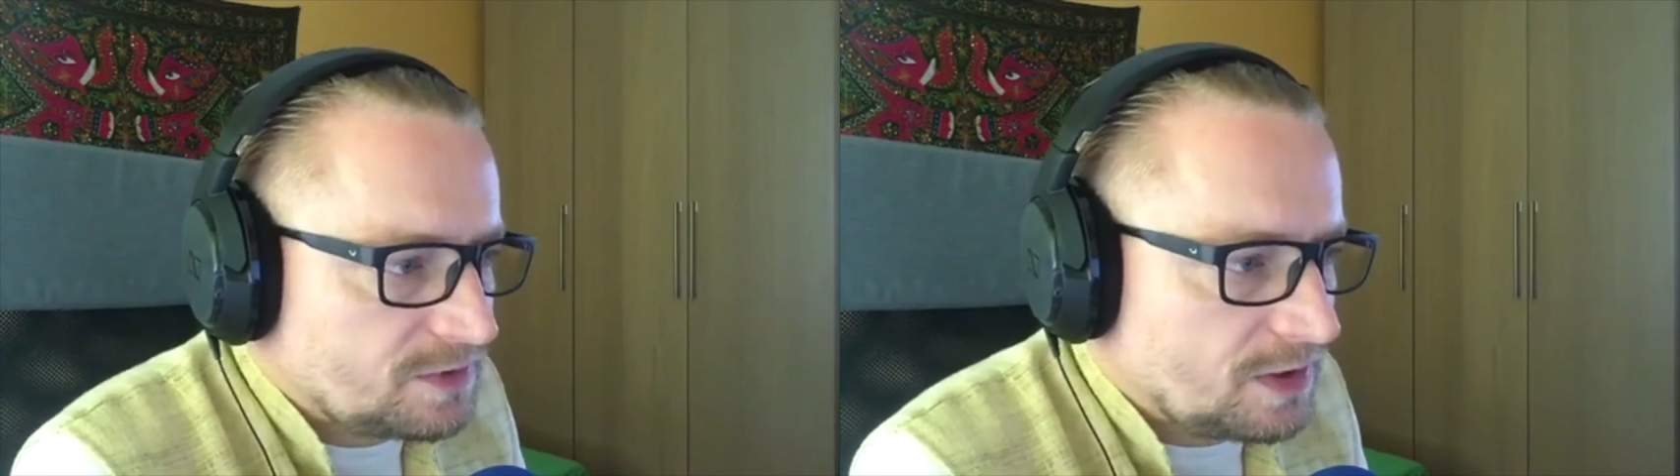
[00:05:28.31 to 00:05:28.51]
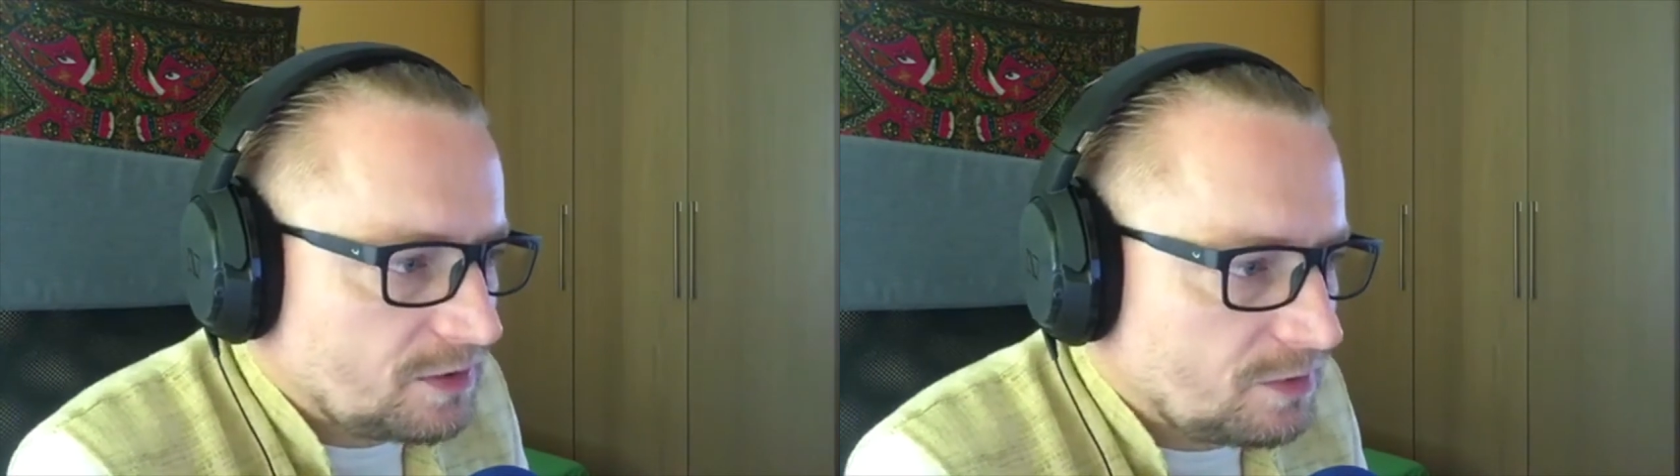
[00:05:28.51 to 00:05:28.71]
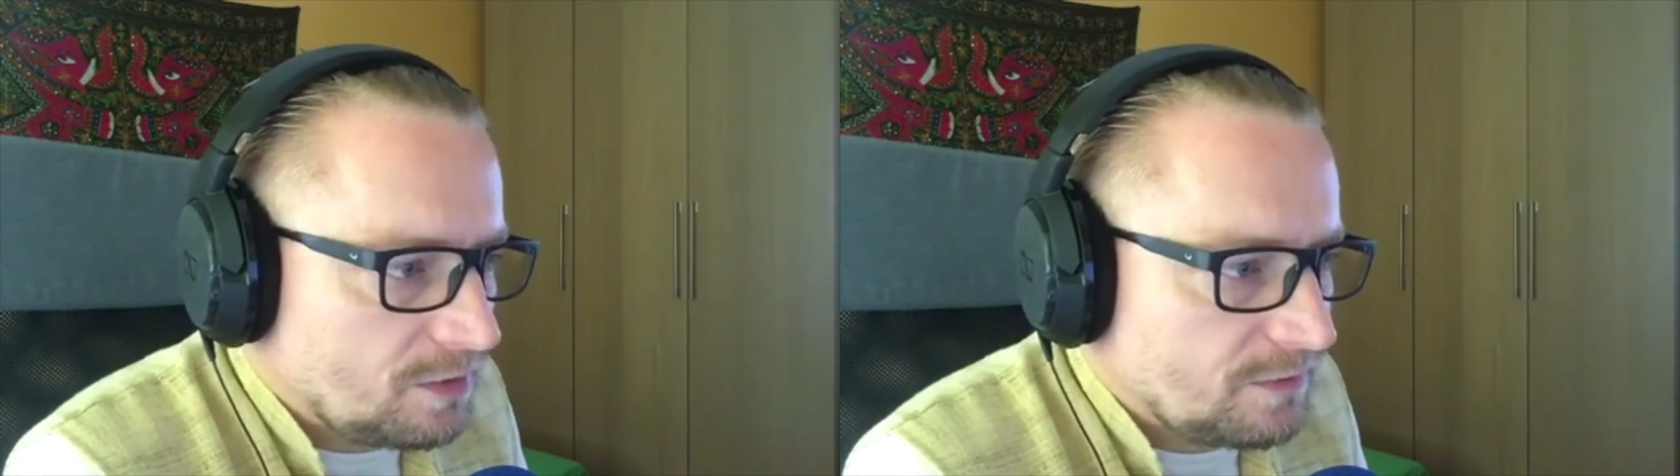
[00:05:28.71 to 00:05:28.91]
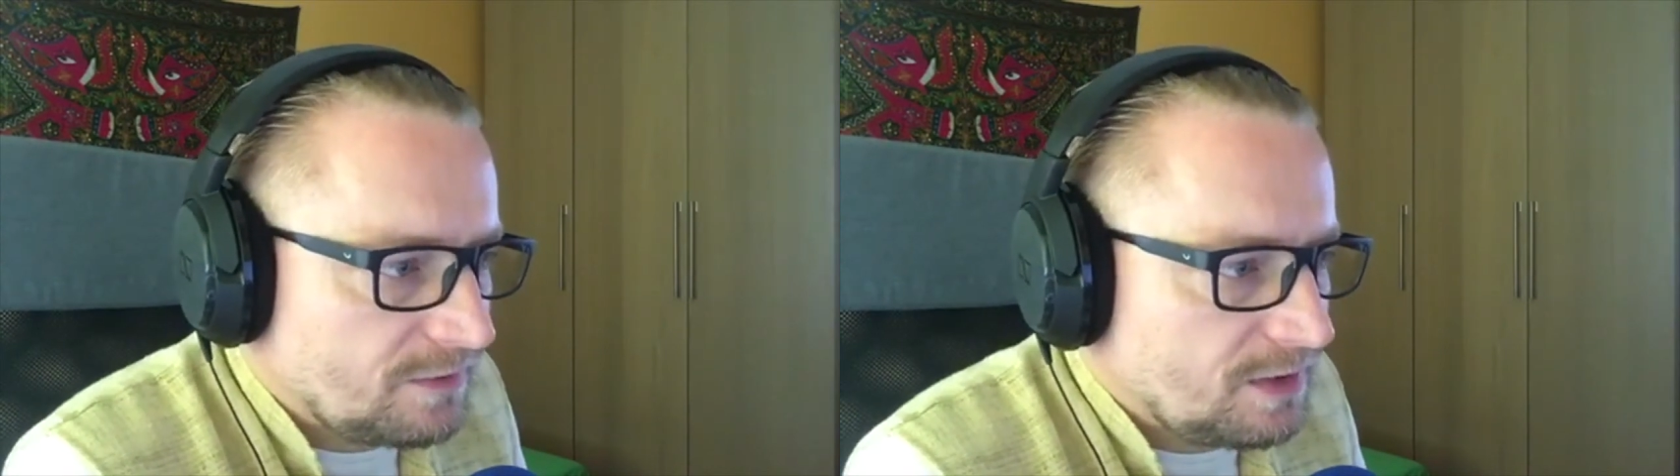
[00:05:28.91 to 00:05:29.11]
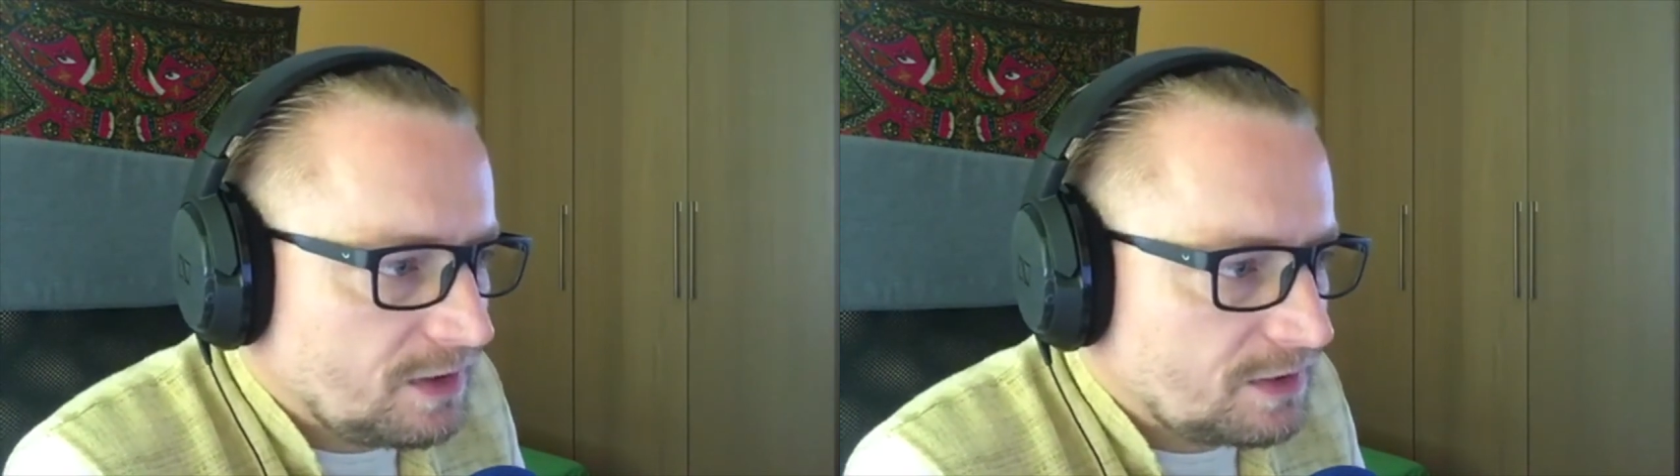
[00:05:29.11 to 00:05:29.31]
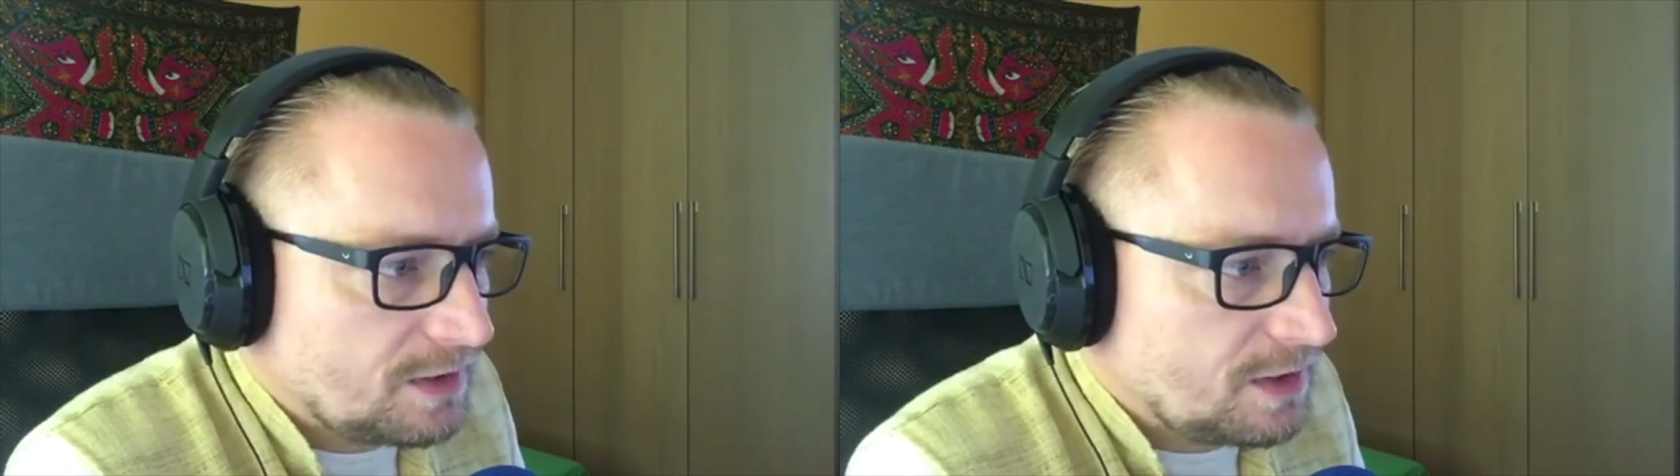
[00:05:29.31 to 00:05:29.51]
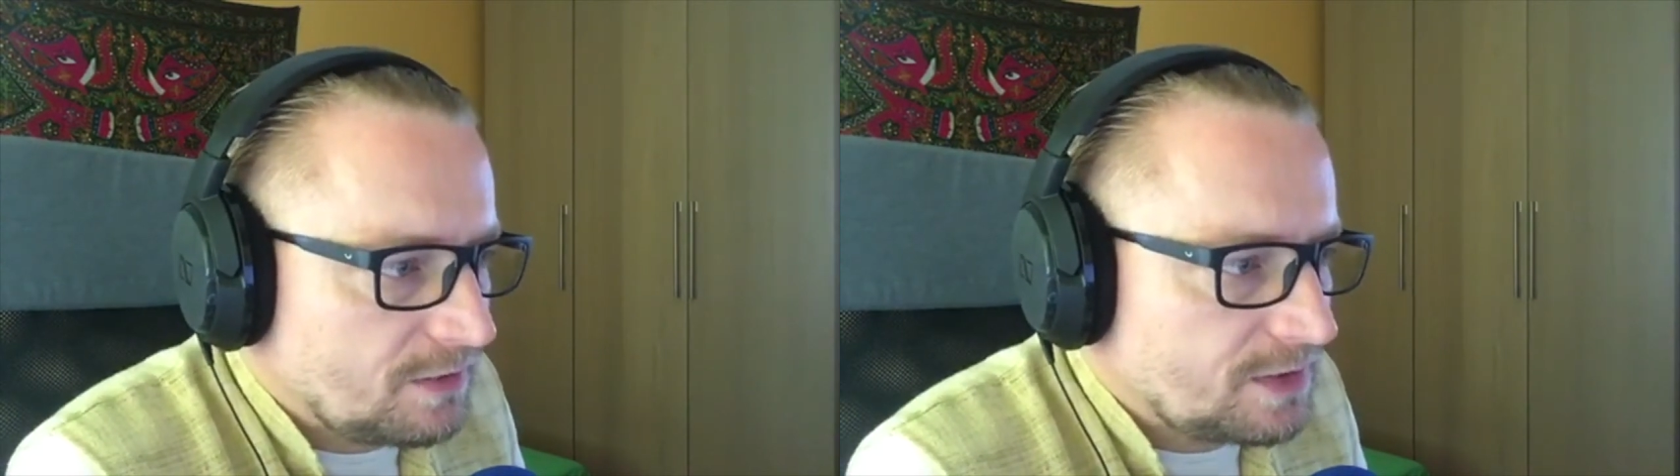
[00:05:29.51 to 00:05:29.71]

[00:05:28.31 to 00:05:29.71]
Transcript: ciele duchowym Siddhadeha,